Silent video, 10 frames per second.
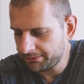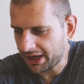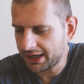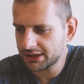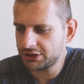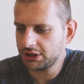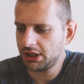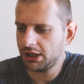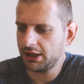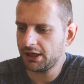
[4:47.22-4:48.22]

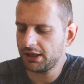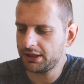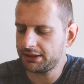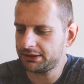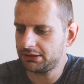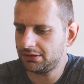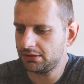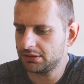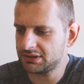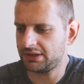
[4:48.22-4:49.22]
bardziej
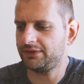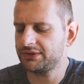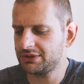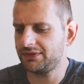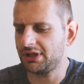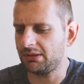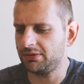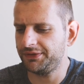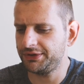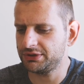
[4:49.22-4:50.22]
zaawansowana,
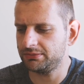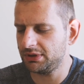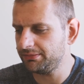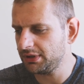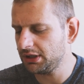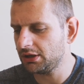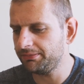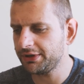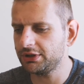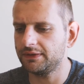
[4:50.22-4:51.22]
powiedziałbym, i
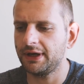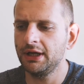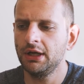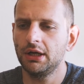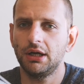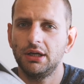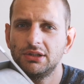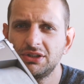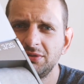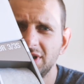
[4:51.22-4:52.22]
kompaktowa.
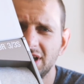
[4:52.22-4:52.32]
E, co się